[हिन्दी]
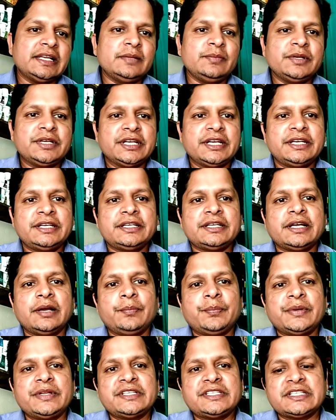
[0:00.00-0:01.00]
लिमिटेड
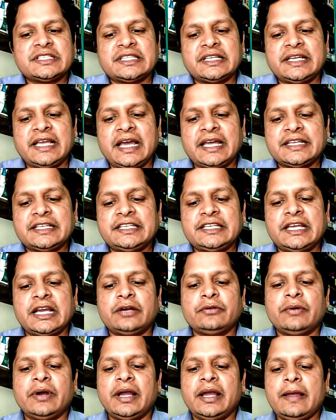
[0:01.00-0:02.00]
कंपनी से तैयार किया
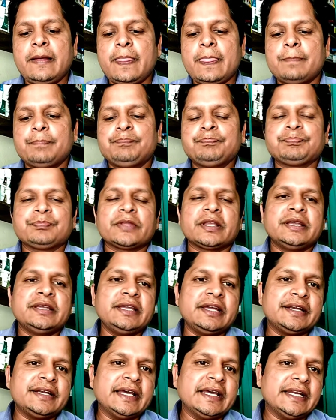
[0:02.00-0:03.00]
हुआ है
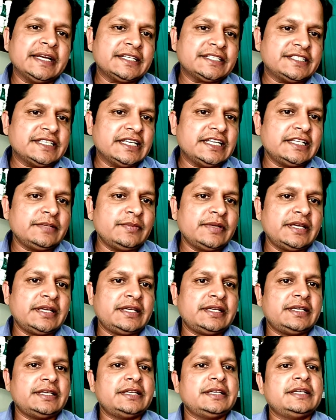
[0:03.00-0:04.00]
यह डायरेक्ट सेलिंग
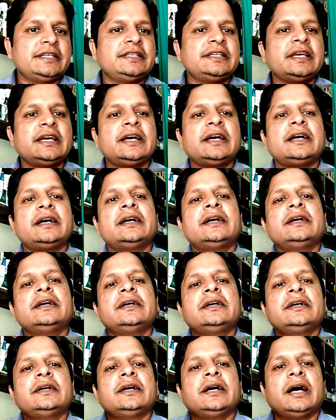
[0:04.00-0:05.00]
में यह
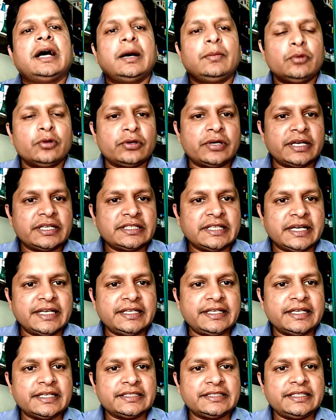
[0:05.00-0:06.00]
हम लोग ख़रीदारी
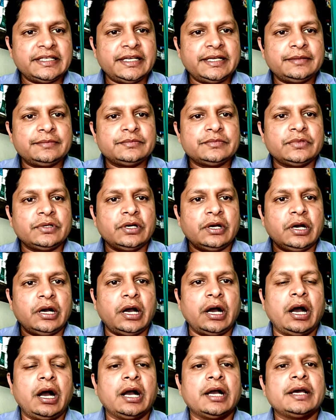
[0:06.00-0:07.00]
करते हैं
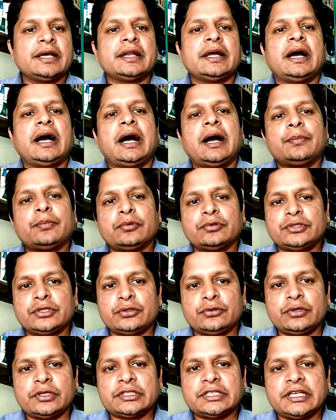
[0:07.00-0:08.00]
अगर आपको
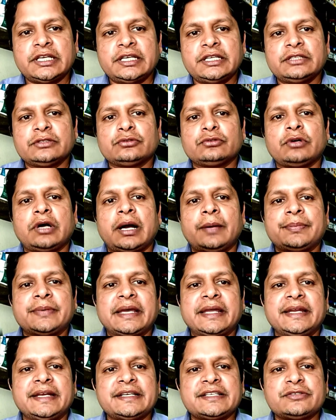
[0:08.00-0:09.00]
ज़रूरत है तो आप
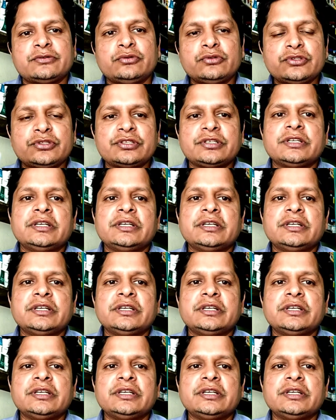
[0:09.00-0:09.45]
डायरेक्ट खुद